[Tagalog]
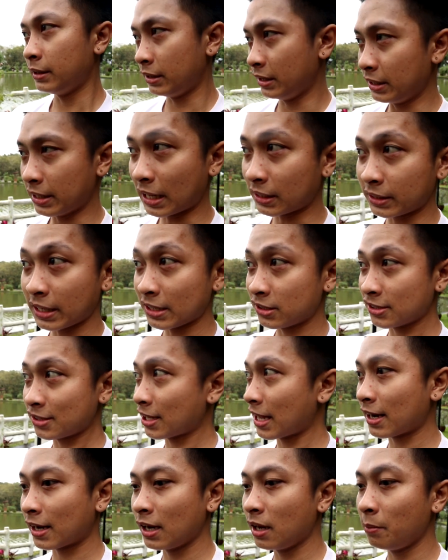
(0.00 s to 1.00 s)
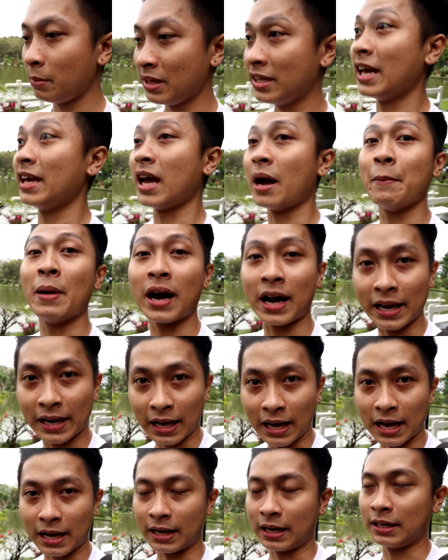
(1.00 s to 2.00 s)
Not necessarily mean yayaman ka
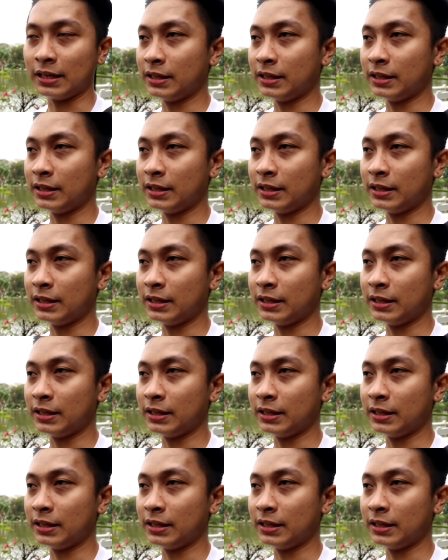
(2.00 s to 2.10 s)
na kagad.